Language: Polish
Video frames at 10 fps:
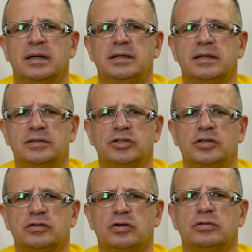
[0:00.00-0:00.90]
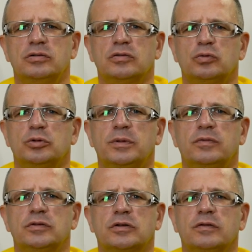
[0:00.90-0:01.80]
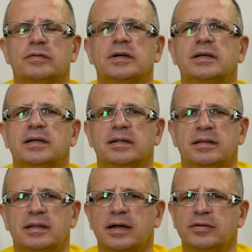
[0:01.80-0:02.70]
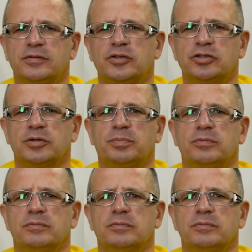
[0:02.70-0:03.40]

jesteś niezdolny do służby wojskowej nawet w czasie